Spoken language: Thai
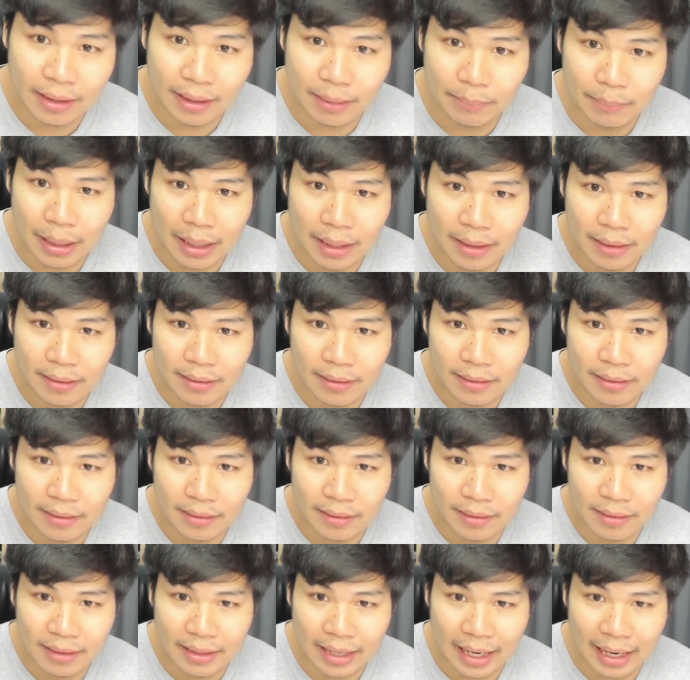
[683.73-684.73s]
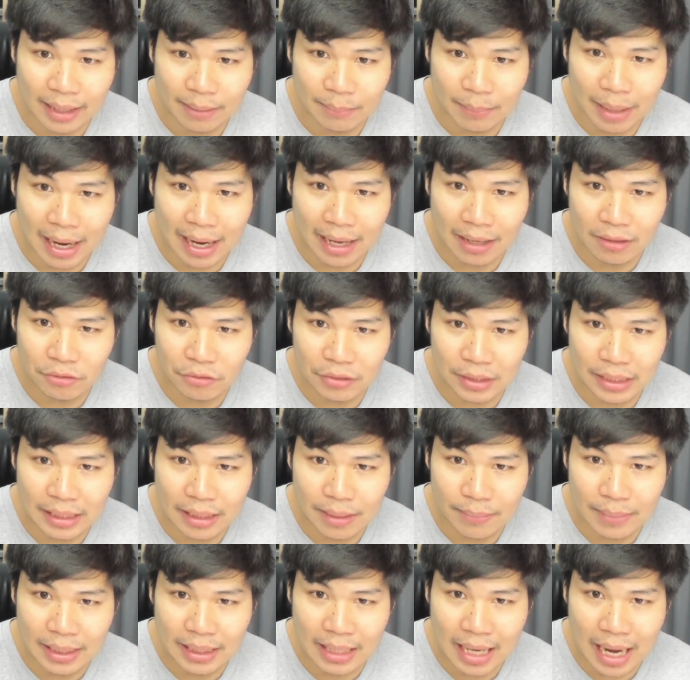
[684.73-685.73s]
เห็นไหมเนี่ยเห็นไหมสี
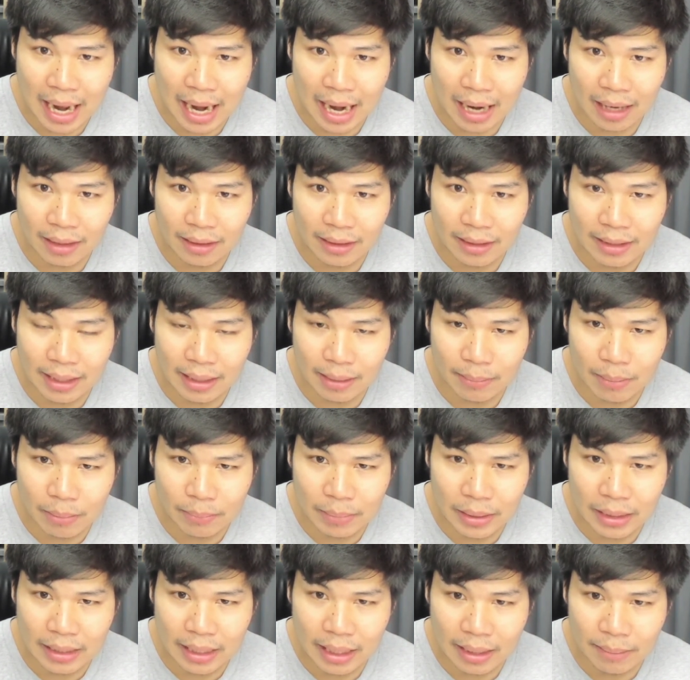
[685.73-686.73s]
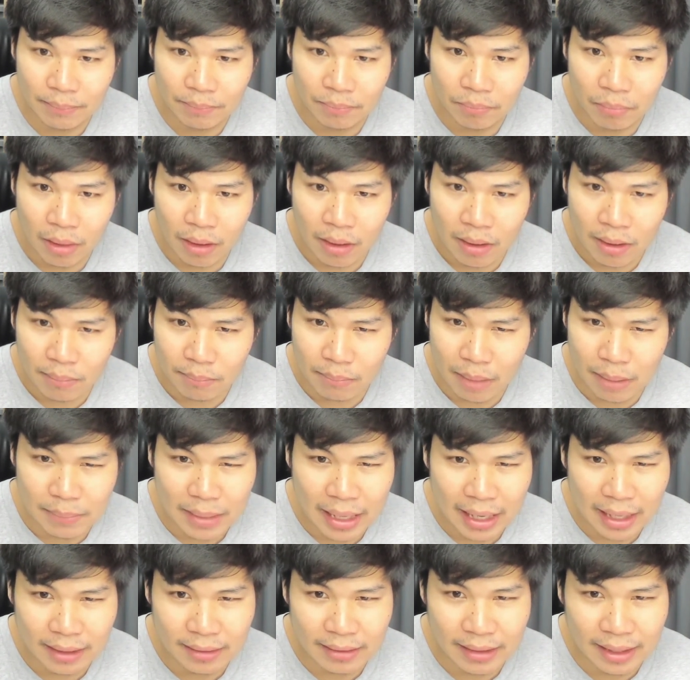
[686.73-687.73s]
จะเป็นนาคเนี่ยแบบนี้นะครับ แบบ
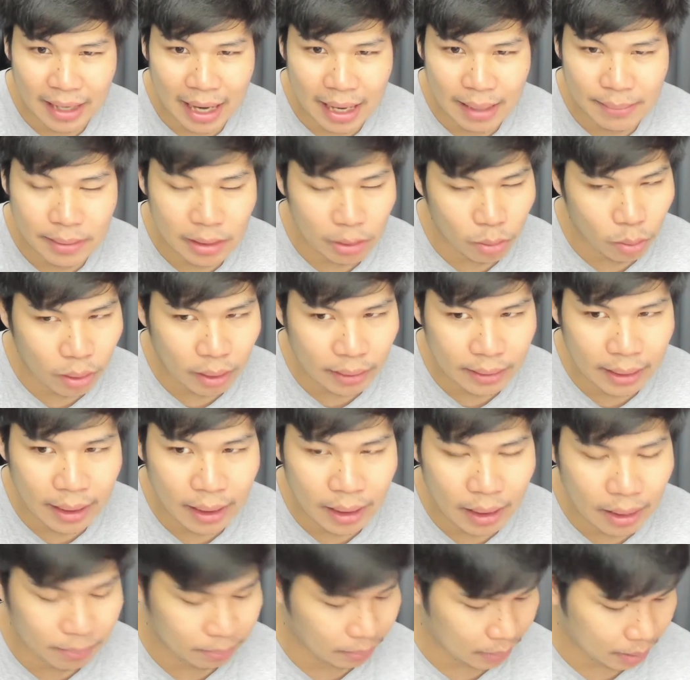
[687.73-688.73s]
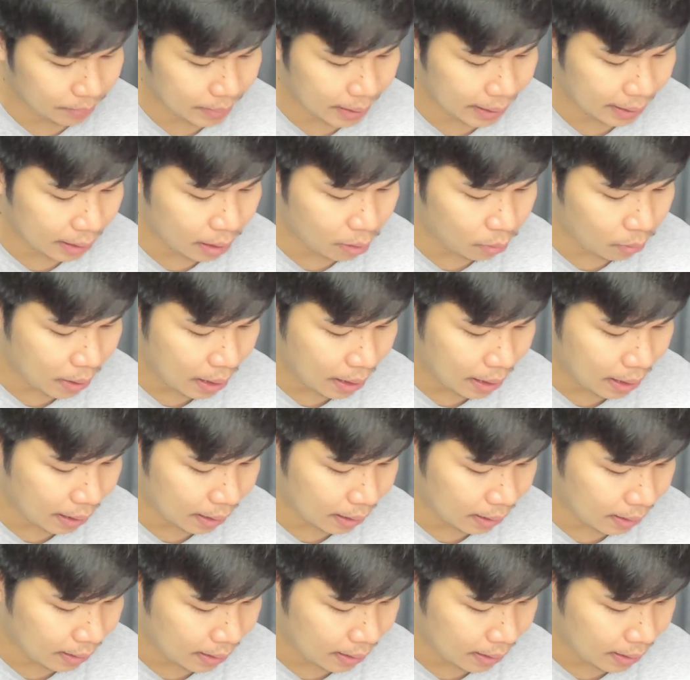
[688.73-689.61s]
เนี้ยยังไงผิวก็เดิม แต่เพียงแค่ว่า